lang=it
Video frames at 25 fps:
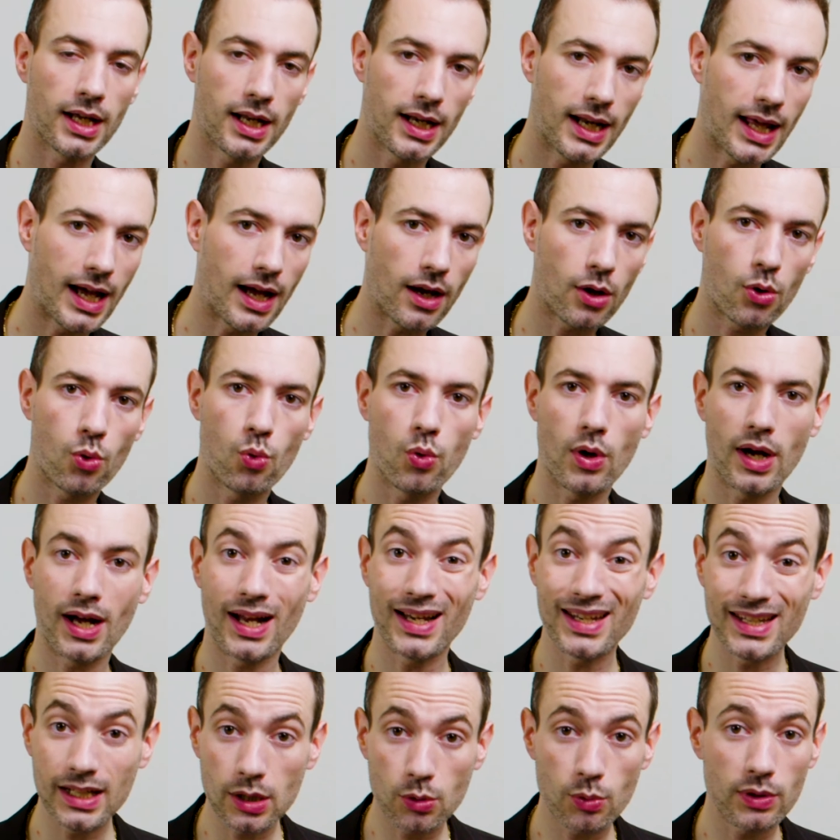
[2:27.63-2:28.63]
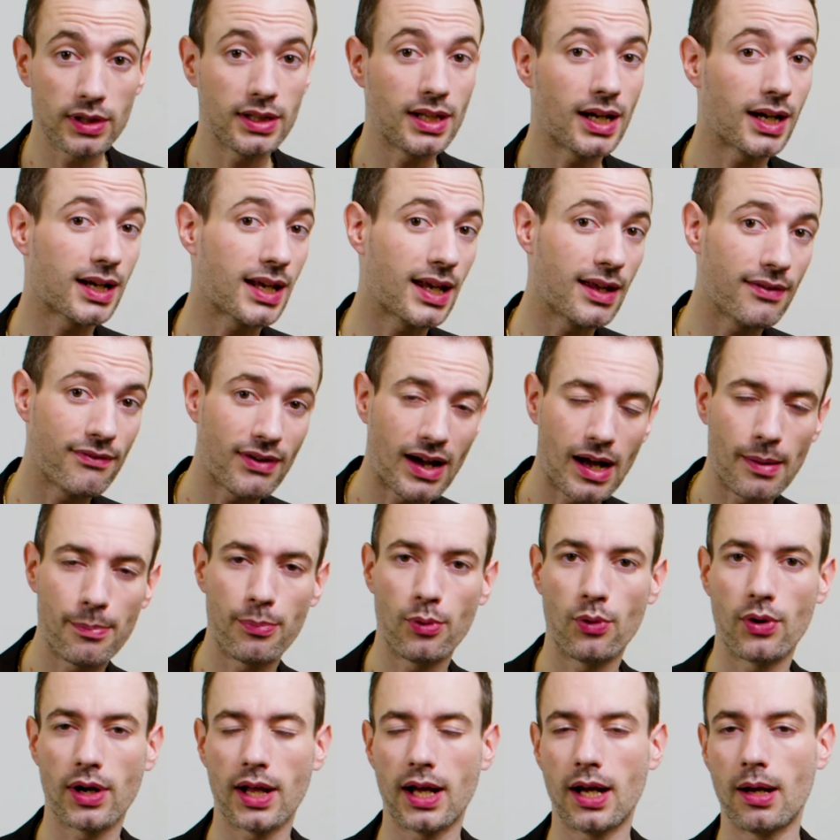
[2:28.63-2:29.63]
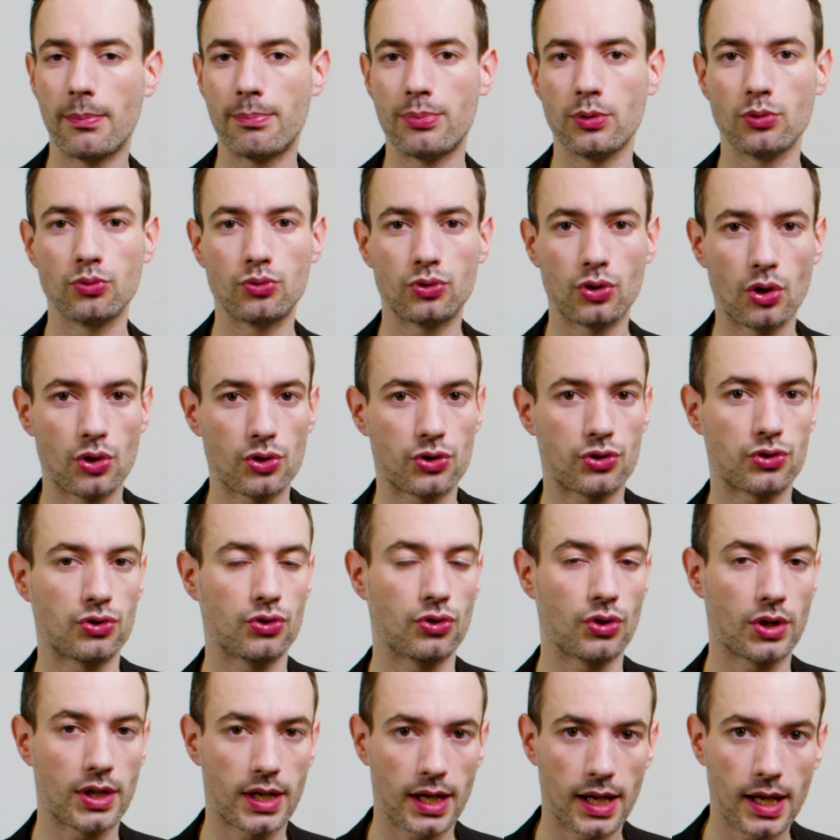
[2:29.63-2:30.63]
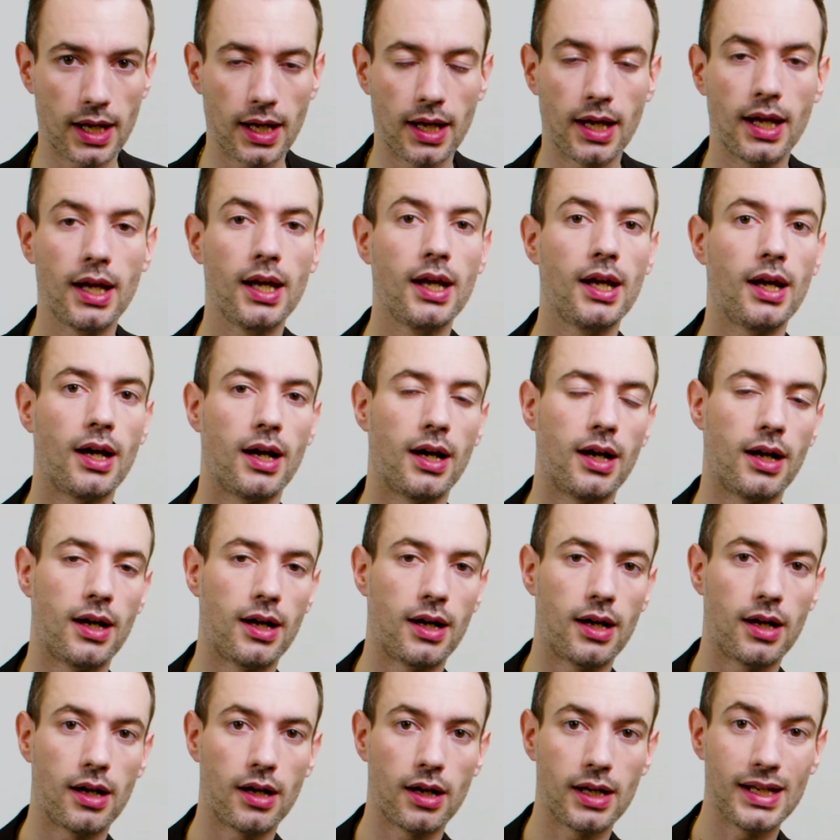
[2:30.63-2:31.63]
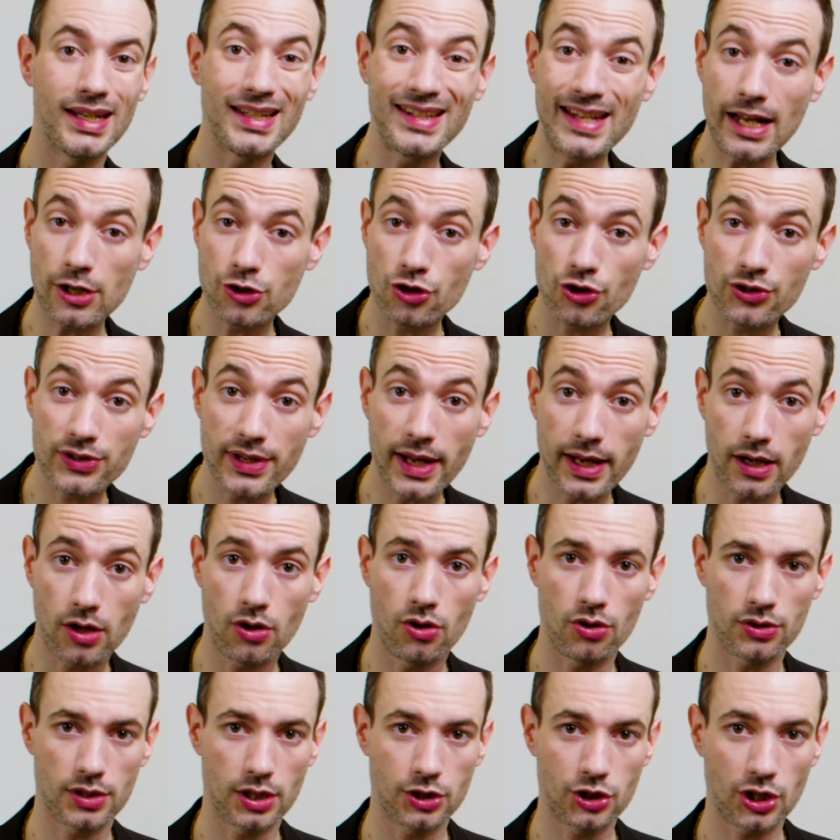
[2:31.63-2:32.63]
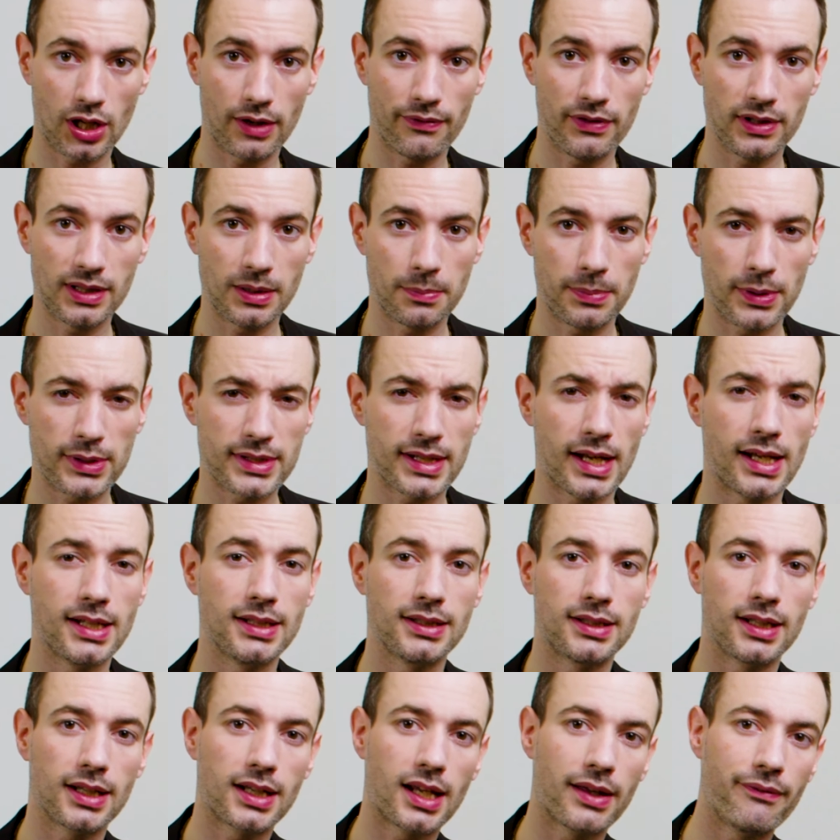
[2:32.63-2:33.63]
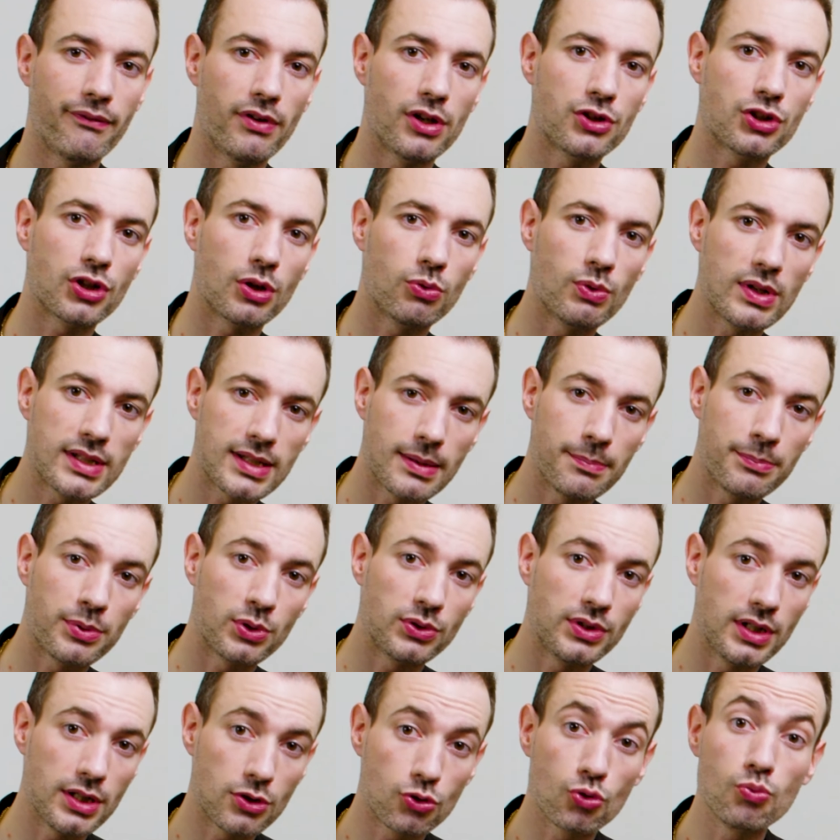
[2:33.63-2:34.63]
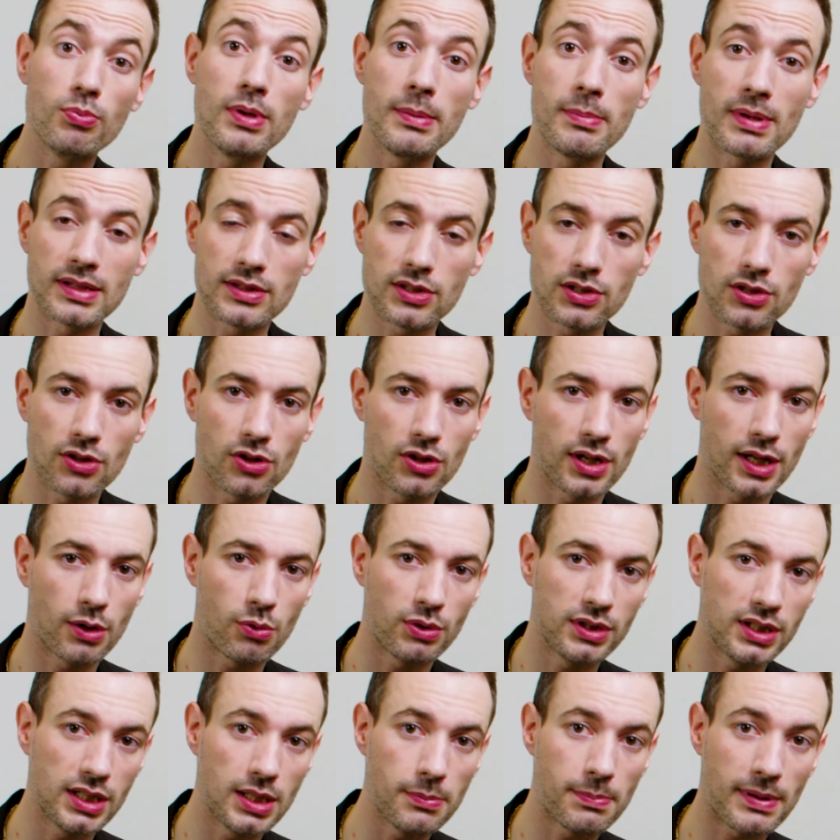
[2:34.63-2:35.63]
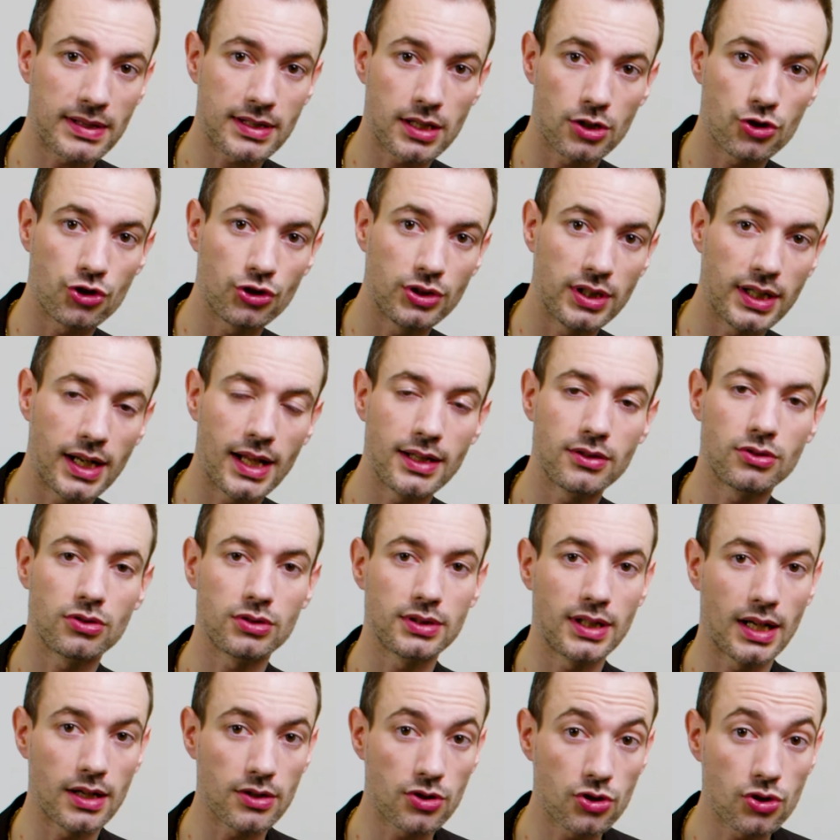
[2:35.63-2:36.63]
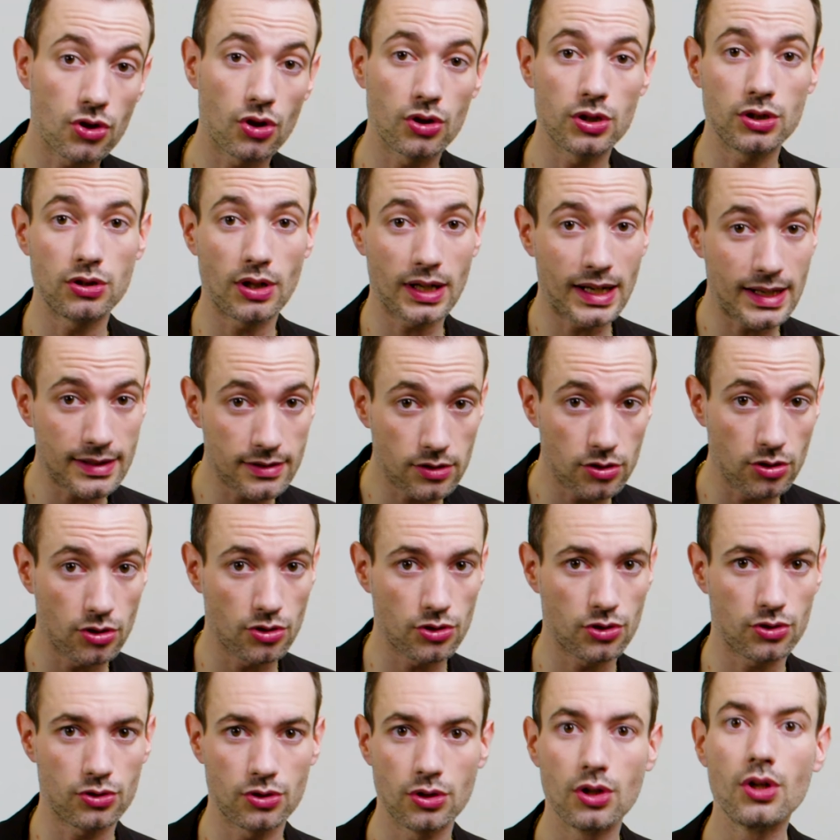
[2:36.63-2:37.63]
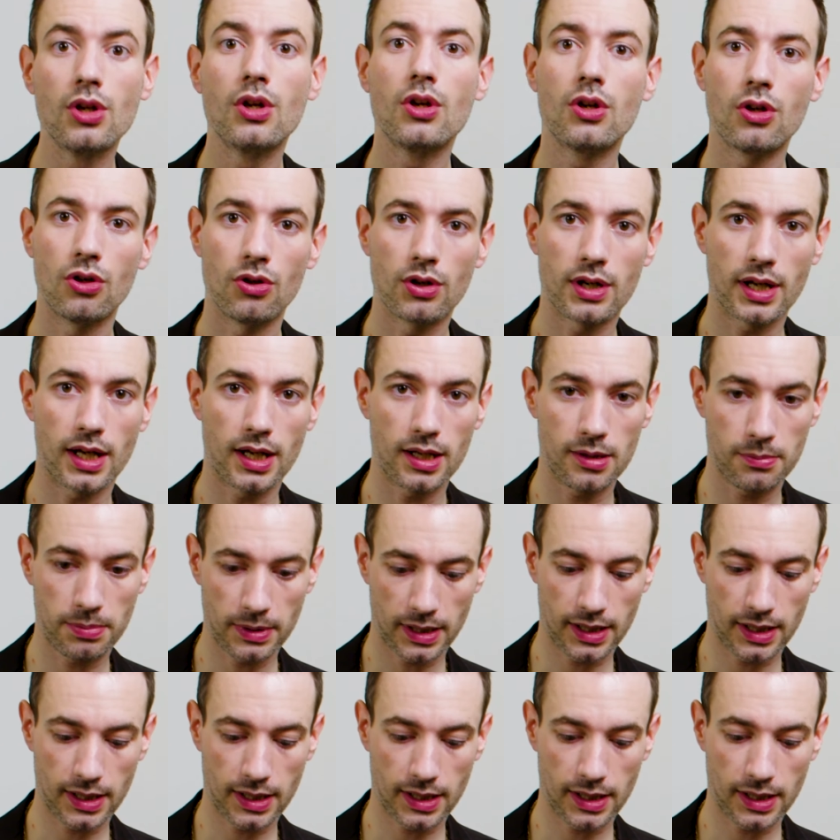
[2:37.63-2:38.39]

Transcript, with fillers: l'acqua liquida che evapora piuttosto che uh, il ghiaccio secco se ce l'avete presente che invece è un esempio di sublimazione quindi di passaggio diretto dal solido al gassoso ok?